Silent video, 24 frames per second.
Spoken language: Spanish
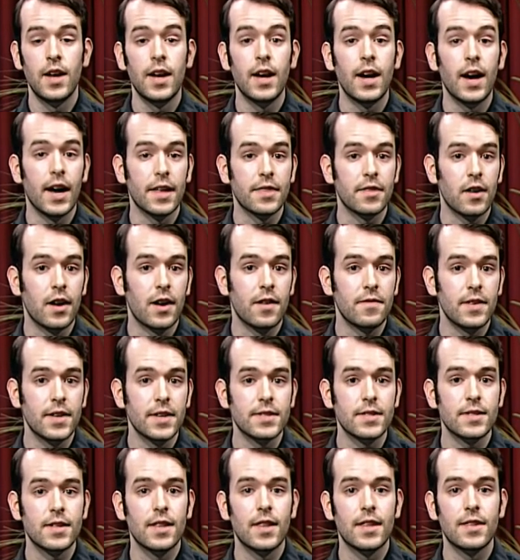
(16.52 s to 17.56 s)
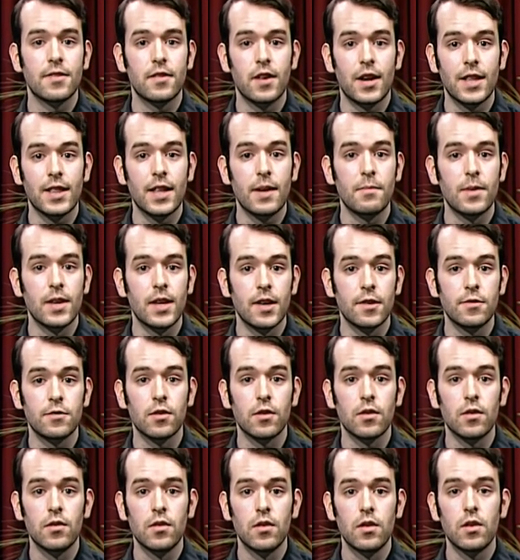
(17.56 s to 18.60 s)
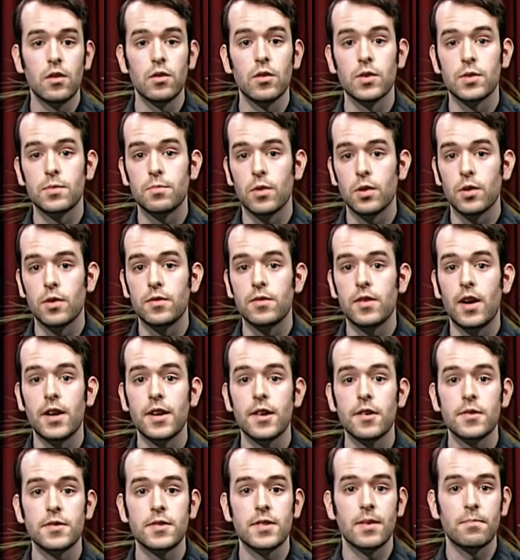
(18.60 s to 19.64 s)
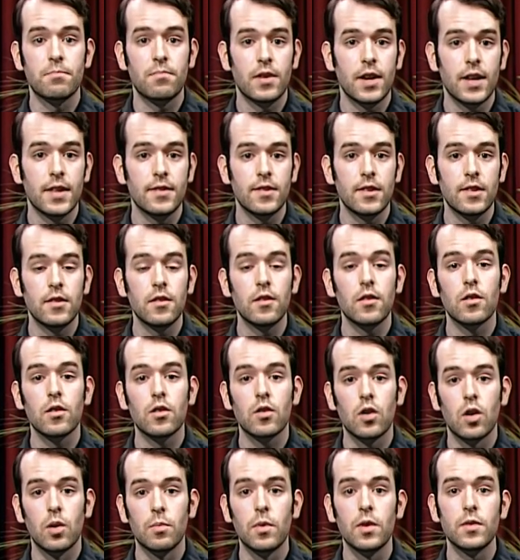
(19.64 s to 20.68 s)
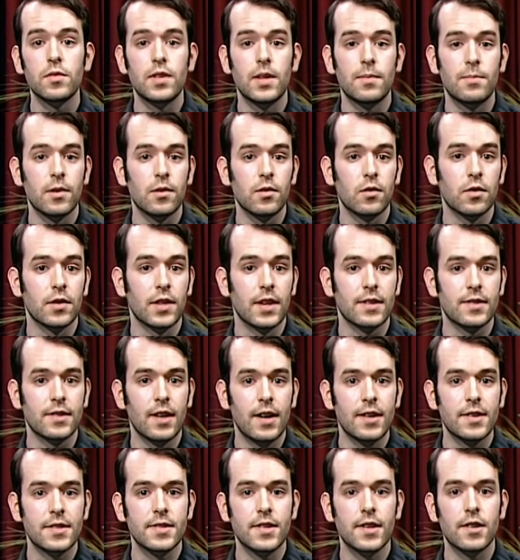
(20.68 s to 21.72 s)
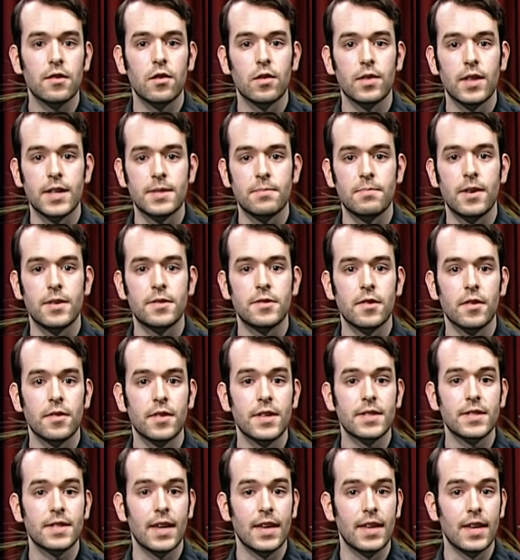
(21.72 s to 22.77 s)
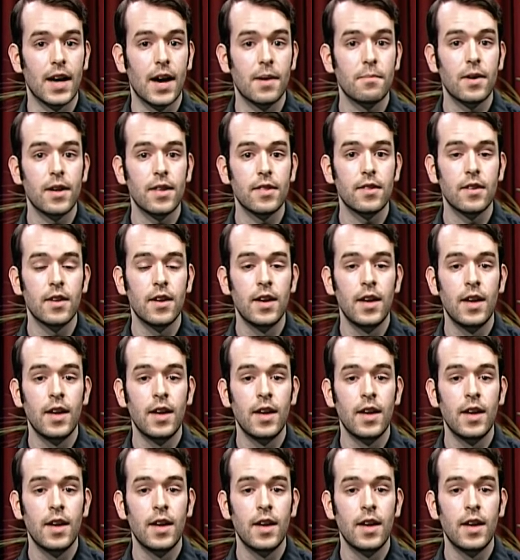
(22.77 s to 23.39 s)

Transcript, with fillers: A través del entrenamiento, los voluntarios aprenden cómo deben conectarse con las personas que llaman,